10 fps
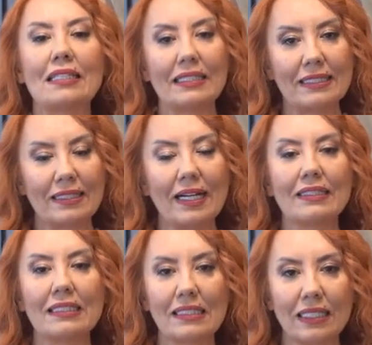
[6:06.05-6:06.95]

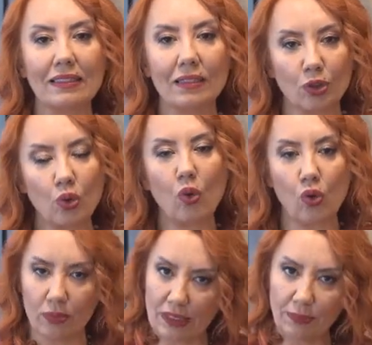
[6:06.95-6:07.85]
gezegenlerin sayılarının çok
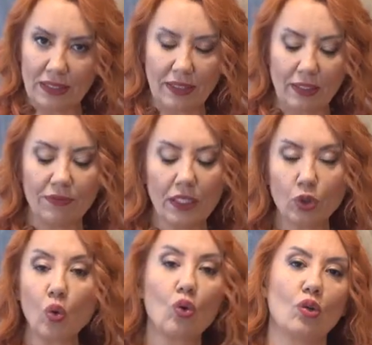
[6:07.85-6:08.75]
olması bir tarafa
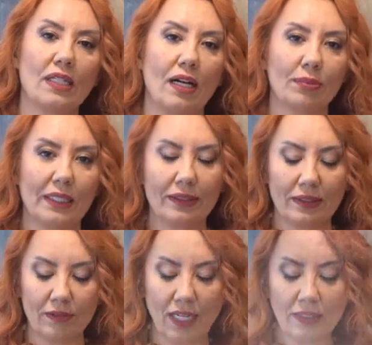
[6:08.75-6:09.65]
çok özel bir
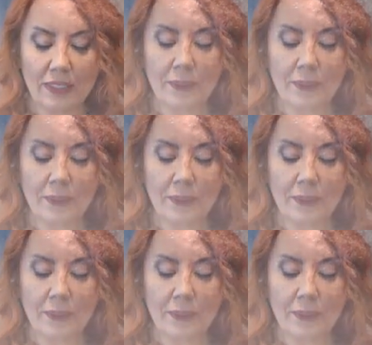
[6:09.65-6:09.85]
etki var.